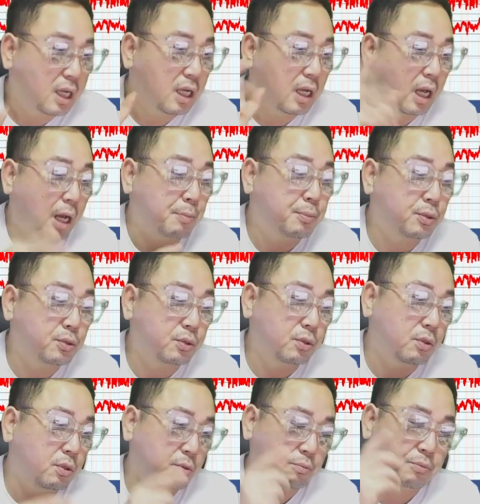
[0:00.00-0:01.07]

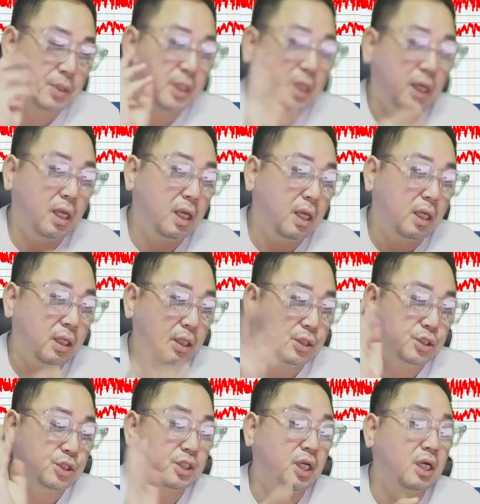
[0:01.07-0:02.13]
앞으로 미래
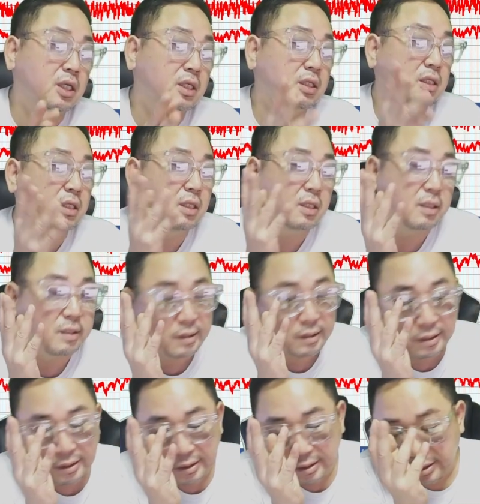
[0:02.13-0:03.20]
시장은
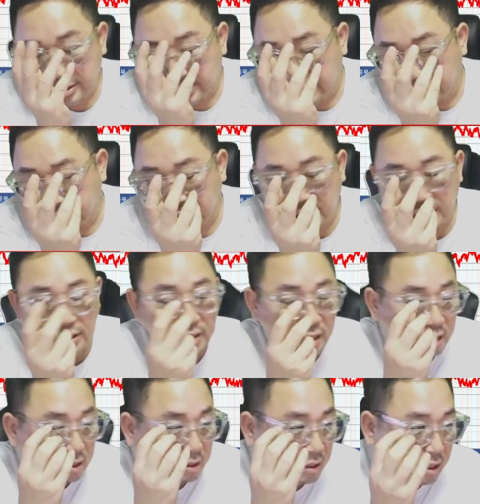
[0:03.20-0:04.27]
그렇게
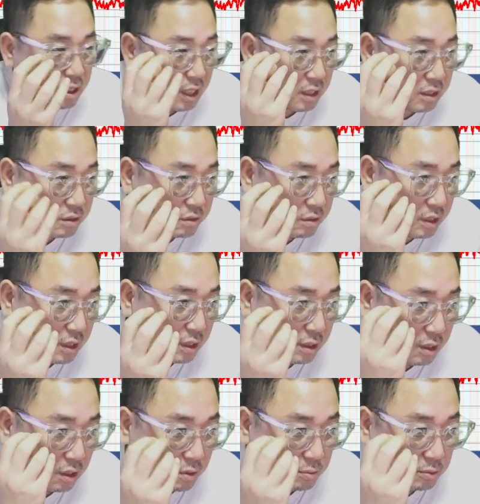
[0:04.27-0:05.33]
흘러갈 가능성이
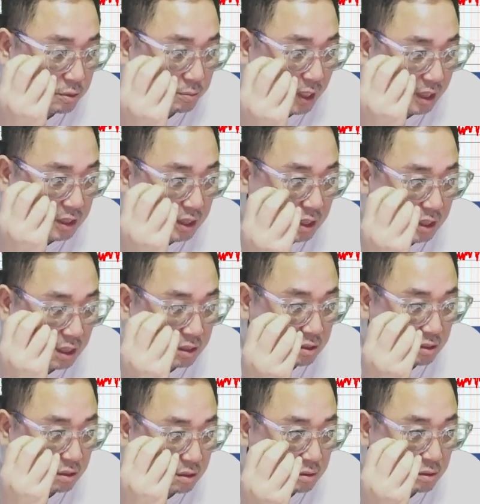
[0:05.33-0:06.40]
여러분들 많이 있다는
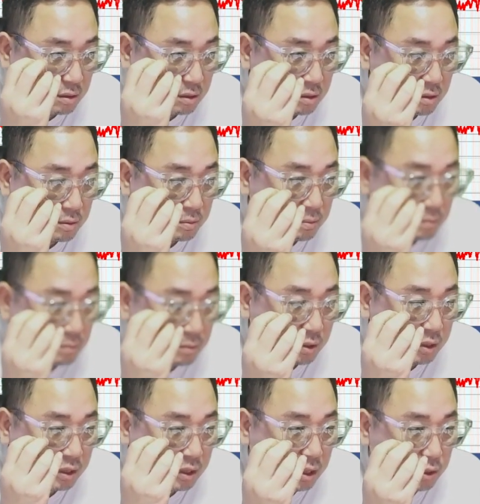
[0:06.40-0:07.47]
걸 음,
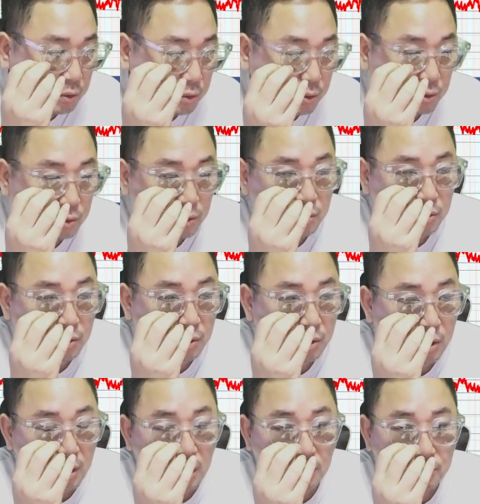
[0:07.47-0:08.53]
머리에다 두고
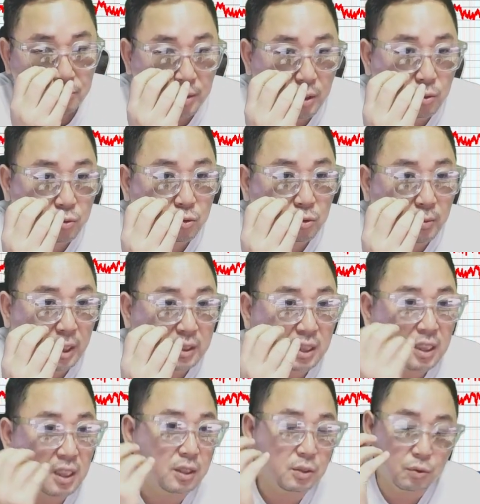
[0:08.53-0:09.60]
미국도
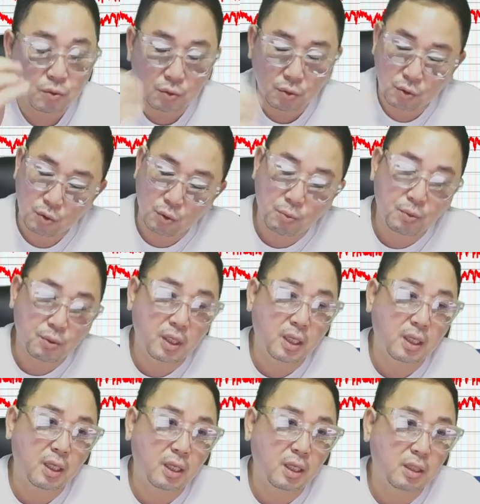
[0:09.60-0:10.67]
마찬가지로
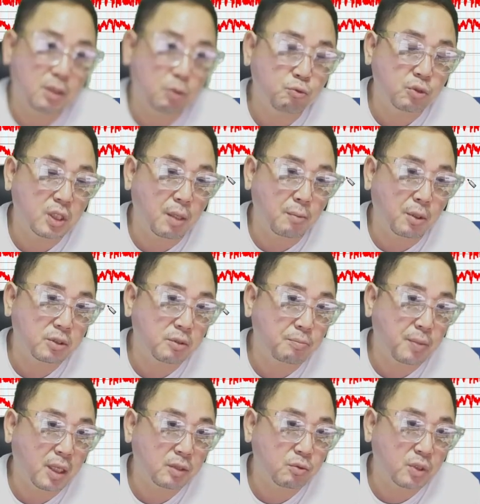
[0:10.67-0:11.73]
요번에 이제 우리가 먼저
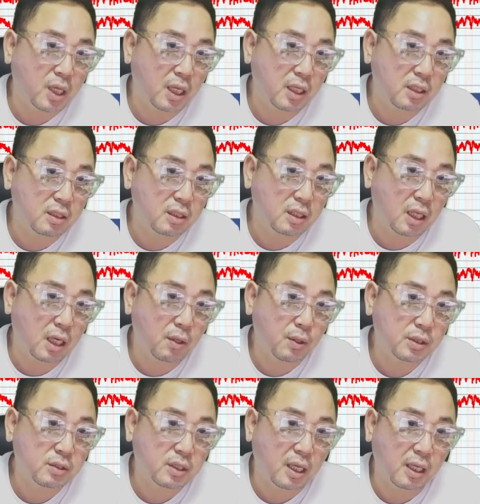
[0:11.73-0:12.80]
빠지고 걔네들이
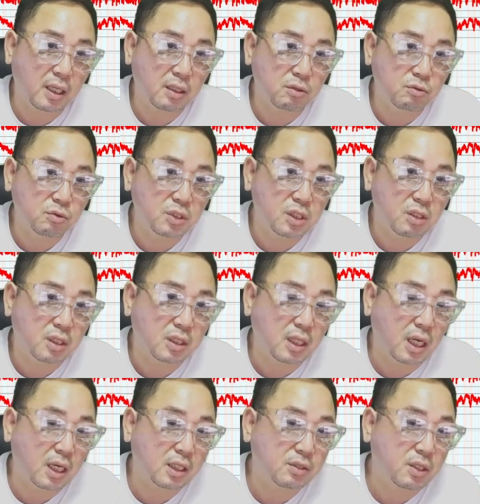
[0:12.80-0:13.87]
내려와서 걔네들도 이렇게
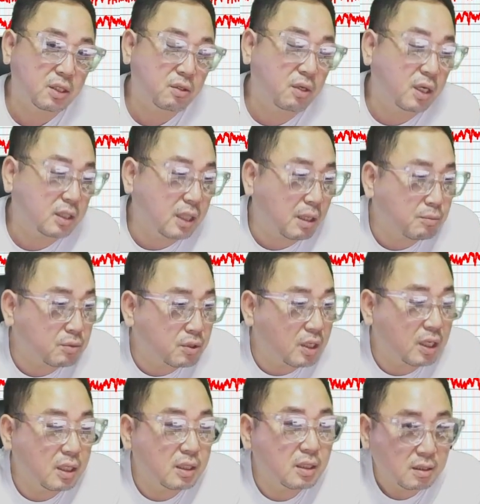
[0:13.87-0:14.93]
따라서 할 거야, 당분간.
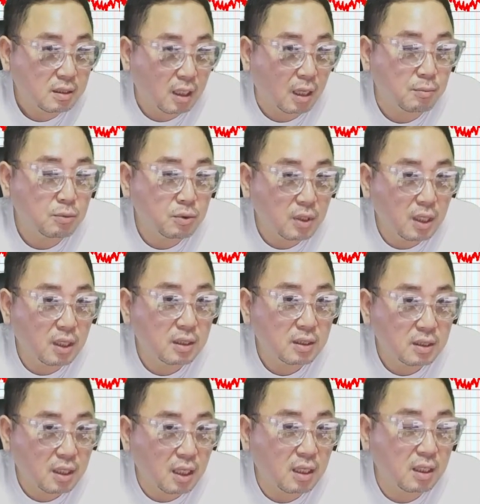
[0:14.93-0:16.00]

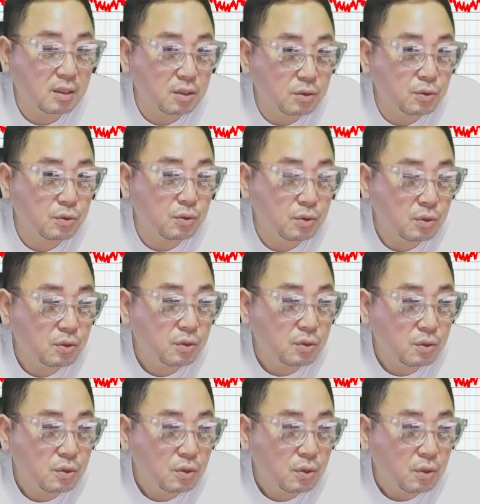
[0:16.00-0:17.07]
당분간 걔네들도
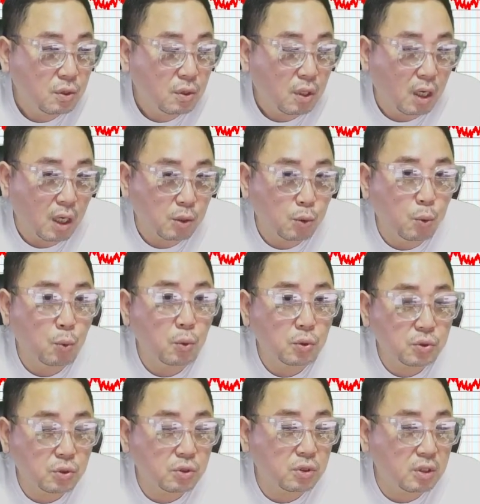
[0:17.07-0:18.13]
아, 돈
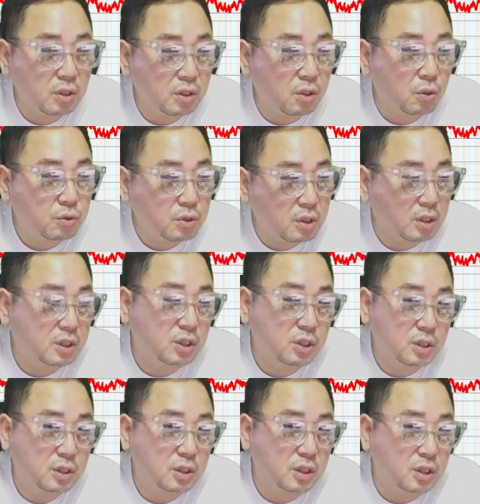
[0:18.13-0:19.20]
걷어들이는데 어떻게 지,
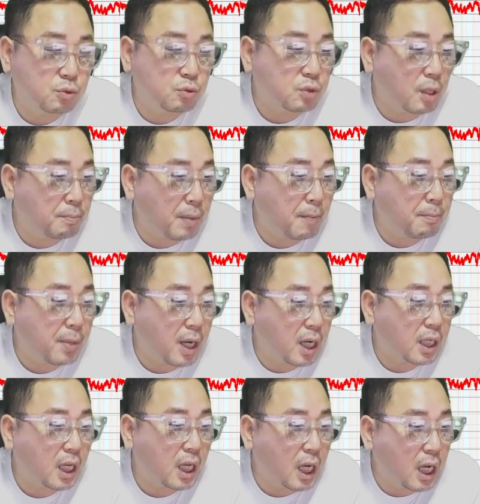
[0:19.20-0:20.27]
지수가
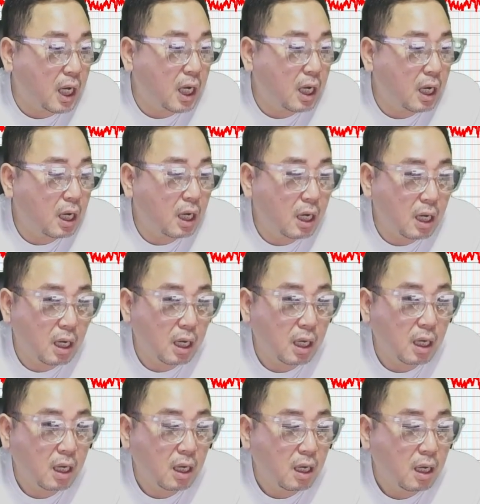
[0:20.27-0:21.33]
빵빵하게 가.
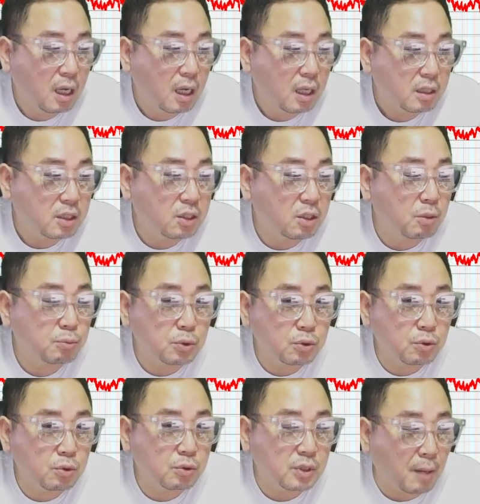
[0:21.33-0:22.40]

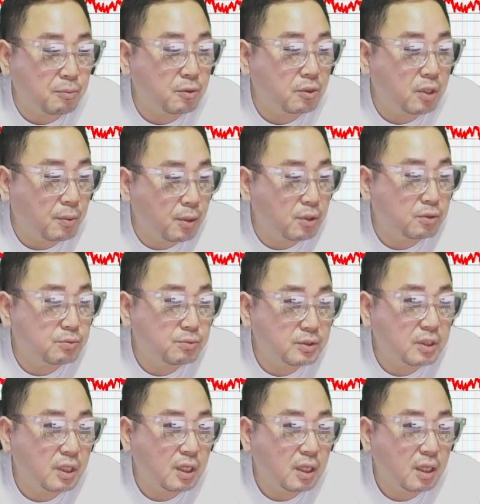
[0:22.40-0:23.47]
기업들도 남는 게 별로
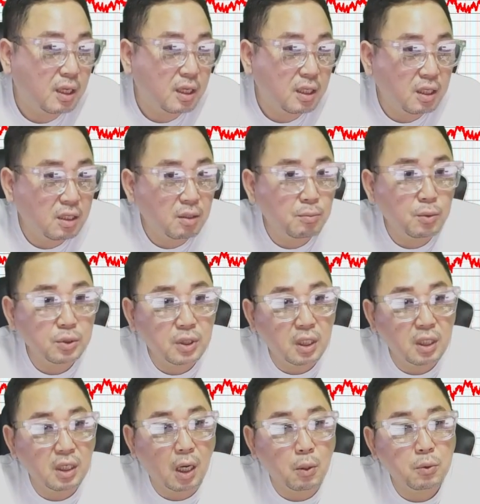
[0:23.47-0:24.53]
없는데 이런
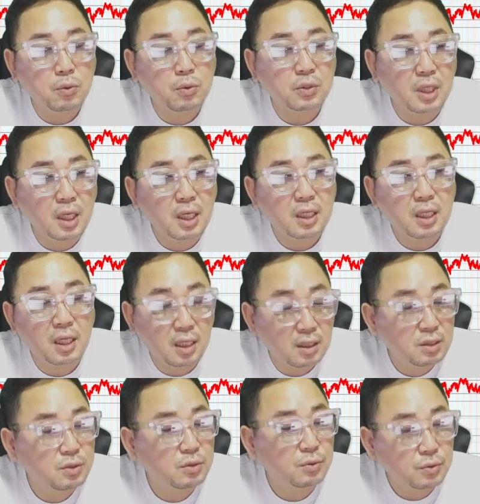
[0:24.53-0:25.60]
모양이 나올 거다,
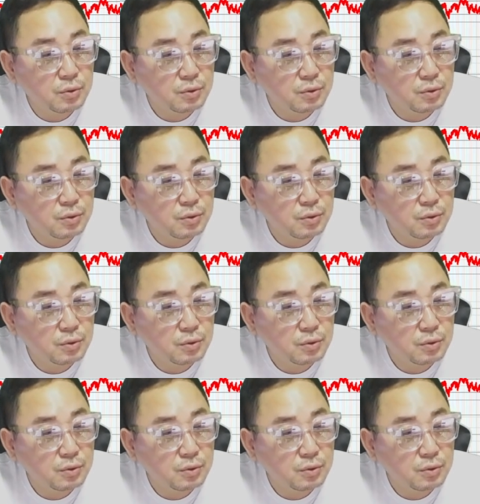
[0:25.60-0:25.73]
걔네들도.